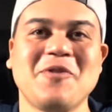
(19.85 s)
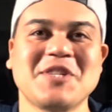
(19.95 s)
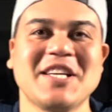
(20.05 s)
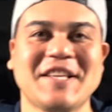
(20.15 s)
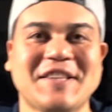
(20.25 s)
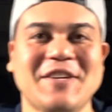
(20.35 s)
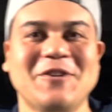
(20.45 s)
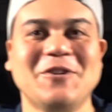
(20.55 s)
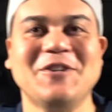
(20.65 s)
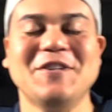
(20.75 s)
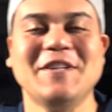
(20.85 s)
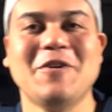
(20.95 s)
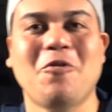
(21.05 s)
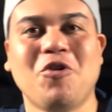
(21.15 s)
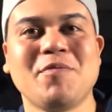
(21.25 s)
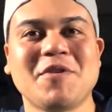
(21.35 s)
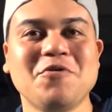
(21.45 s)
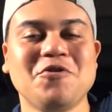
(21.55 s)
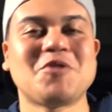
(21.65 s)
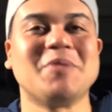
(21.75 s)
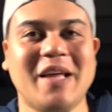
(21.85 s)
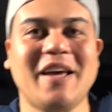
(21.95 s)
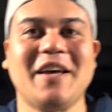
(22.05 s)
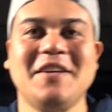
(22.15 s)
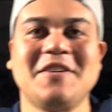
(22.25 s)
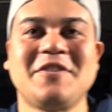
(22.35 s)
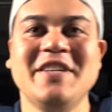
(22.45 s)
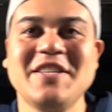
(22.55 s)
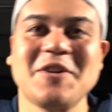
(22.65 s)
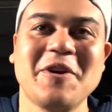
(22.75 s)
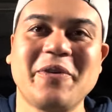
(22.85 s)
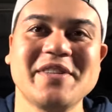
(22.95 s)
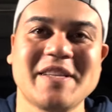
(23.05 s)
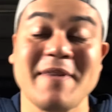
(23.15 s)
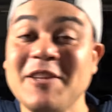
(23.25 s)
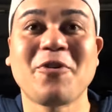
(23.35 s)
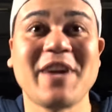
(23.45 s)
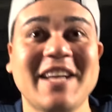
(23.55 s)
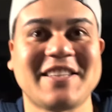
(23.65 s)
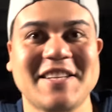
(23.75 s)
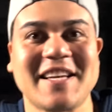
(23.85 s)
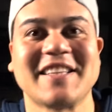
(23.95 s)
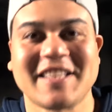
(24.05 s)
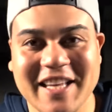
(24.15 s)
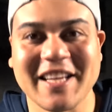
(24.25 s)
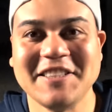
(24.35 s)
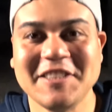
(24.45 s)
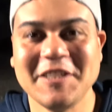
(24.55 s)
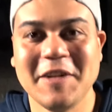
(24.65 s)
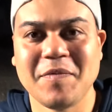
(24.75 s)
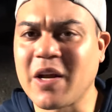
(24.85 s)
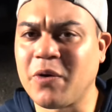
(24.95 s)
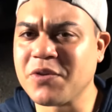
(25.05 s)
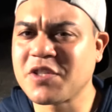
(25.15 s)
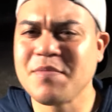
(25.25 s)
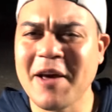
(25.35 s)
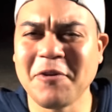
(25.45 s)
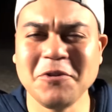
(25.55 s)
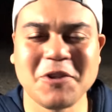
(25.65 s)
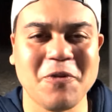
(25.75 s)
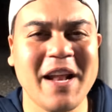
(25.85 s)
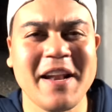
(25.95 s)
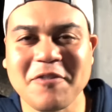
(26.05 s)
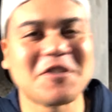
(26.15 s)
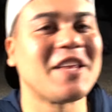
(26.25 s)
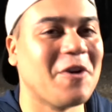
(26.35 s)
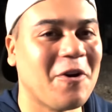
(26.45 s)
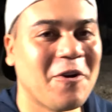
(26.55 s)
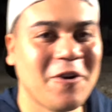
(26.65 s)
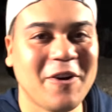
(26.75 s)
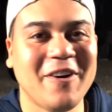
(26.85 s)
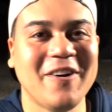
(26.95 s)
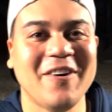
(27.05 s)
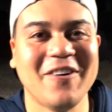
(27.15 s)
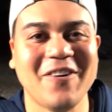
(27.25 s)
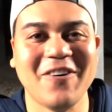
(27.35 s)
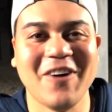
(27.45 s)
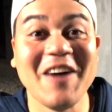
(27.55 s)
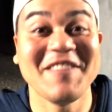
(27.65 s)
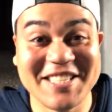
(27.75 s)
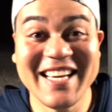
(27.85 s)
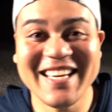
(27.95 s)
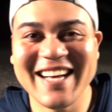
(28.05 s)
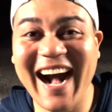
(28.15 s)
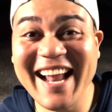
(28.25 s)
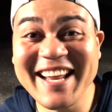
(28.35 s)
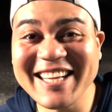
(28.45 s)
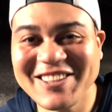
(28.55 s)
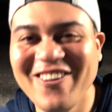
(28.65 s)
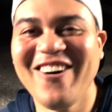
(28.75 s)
教えてってあ俺今 YouTube で、うんうん、クリスの行こうぜ弁当屋ってやつやってて、うんうん、なんかおすすめあるっていう連絡したんだよあ見てる見てる見てるあマジ、うん、見てるありがとう